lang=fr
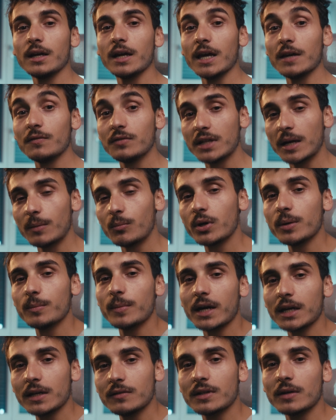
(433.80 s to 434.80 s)
Évidemment, il
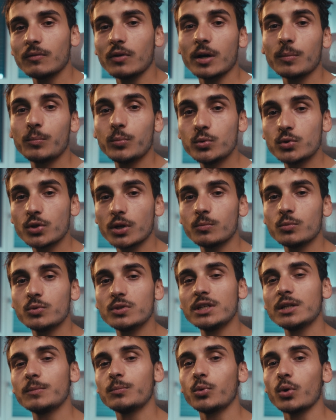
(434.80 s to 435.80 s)
m'arrive d'avoir plusieurs
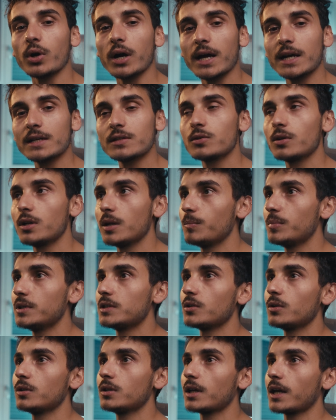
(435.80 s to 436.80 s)
musiques pour un seul
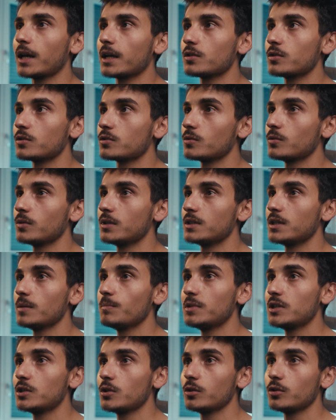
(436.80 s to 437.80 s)
épisode car ce sont des
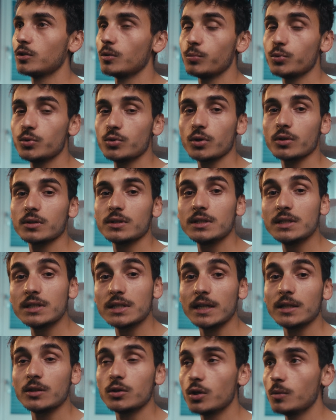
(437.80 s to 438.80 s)
épisodes de plusieurs
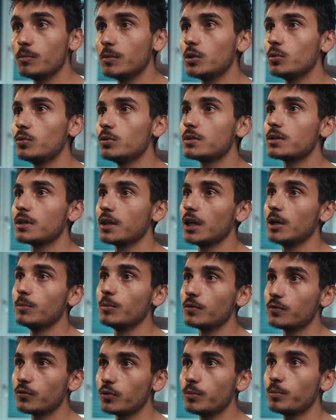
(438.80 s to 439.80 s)
dizaines de minutes et il
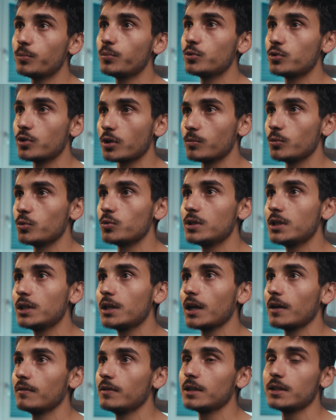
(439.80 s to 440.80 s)
me faut plusieurs
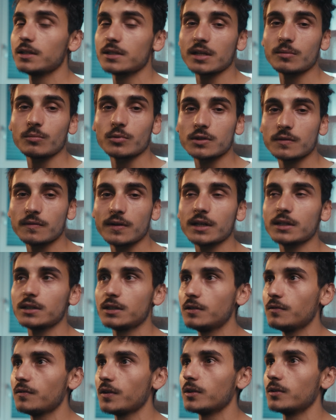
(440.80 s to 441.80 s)
musiques avec des atmosphères
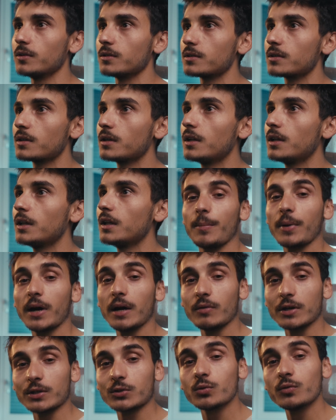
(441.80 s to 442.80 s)
différentes. Après
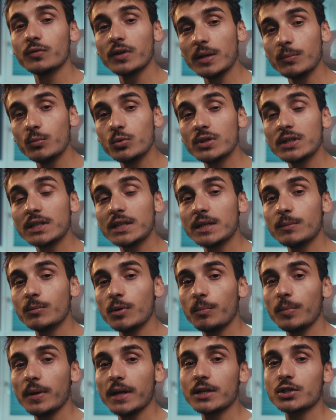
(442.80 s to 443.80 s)
avoir trouvé les musiques qui
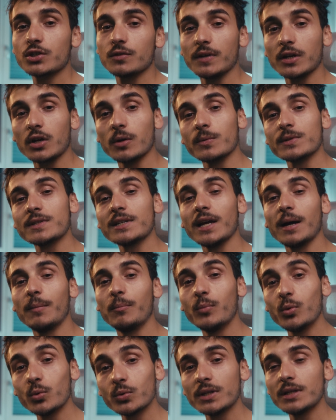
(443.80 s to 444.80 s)
me plaisent, je vais commencer à
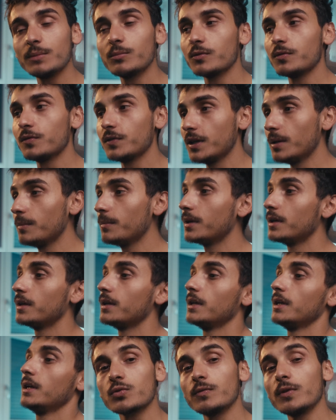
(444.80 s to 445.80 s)
monter mon film.
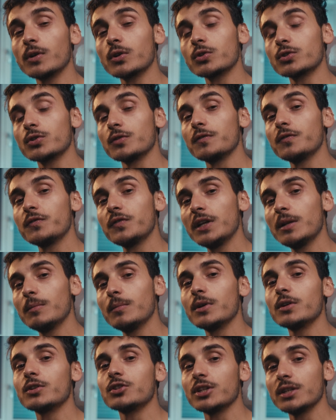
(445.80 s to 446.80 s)
Souvent, quand je
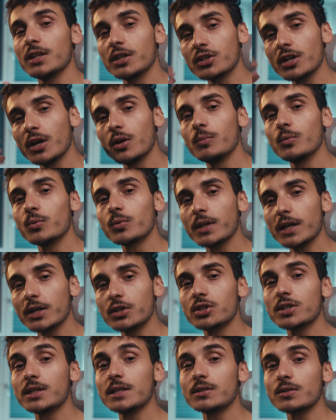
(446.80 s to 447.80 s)
filme, j'ai déjà le
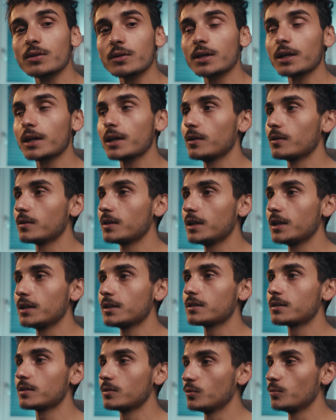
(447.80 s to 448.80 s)
montage qui se crée en
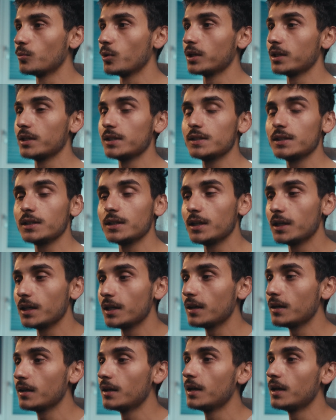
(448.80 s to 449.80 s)
tête, du moins des idées.